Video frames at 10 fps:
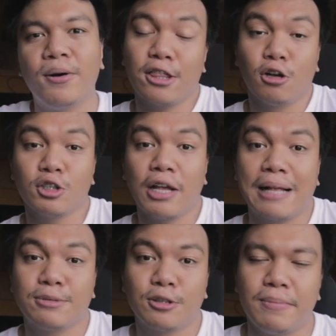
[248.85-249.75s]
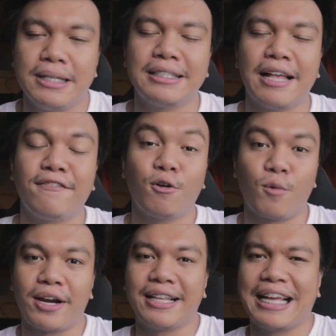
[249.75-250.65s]
It also helps to be
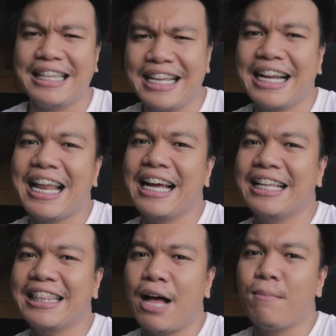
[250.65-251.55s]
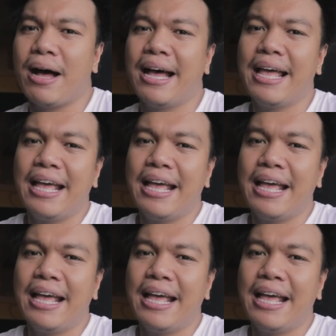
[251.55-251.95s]
self-aware na hindi ka laging tama